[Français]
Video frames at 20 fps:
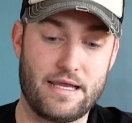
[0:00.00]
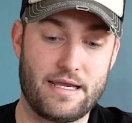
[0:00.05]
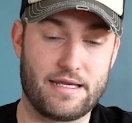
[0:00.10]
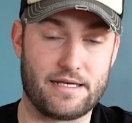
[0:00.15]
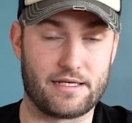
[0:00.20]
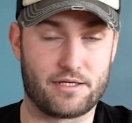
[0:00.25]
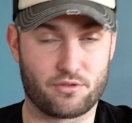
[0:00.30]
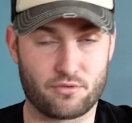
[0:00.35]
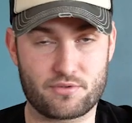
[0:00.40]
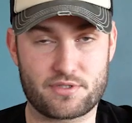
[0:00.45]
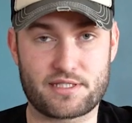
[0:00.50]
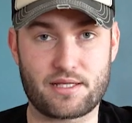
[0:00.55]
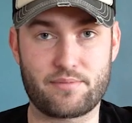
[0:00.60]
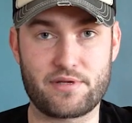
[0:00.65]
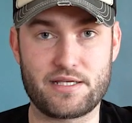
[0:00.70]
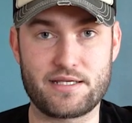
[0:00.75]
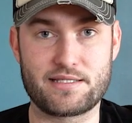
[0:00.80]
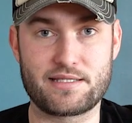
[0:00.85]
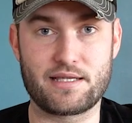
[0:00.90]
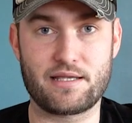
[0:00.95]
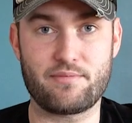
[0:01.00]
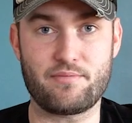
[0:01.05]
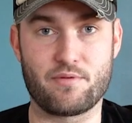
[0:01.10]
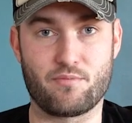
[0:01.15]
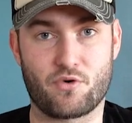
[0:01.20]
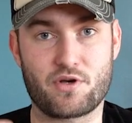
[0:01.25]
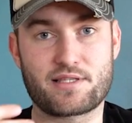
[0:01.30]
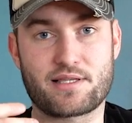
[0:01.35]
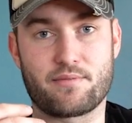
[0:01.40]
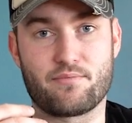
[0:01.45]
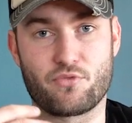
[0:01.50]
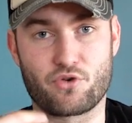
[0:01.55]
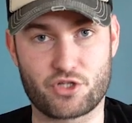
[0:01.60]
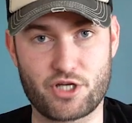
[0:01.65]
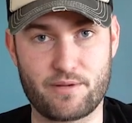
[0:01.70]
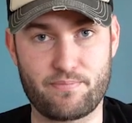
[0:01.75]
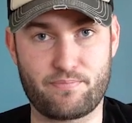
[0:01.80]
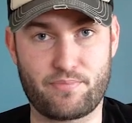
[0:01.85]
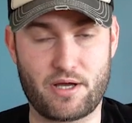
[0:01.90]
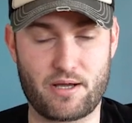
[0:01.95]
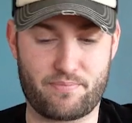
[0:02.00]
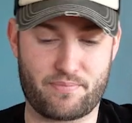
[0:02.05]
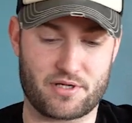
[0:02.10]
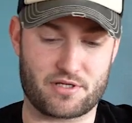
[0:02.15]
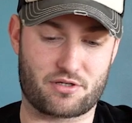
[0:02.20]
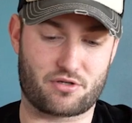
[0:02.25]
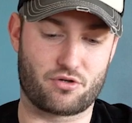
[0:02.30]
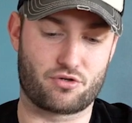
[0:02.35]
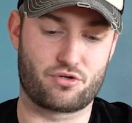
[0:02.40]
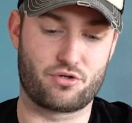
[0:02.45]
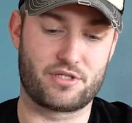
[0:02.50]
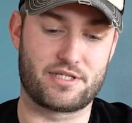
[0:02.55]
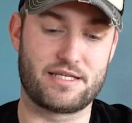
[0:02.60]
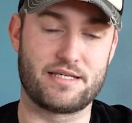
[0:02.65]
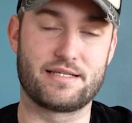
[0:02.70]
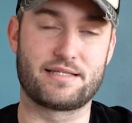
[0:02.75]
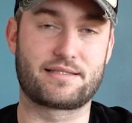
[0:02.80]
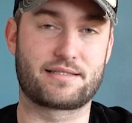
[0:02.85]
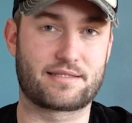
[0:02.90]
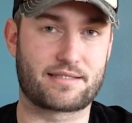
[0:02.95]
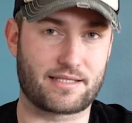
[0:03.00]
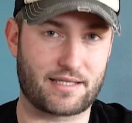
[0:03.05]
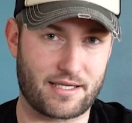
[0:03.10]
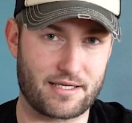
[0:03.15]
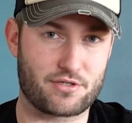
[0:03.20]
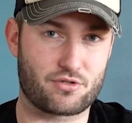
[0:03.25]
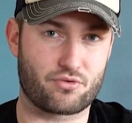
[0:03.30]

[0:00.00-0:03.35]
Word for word: Il est non stabilisé, mais moi ça ne me gêne pas parce que j'utilise très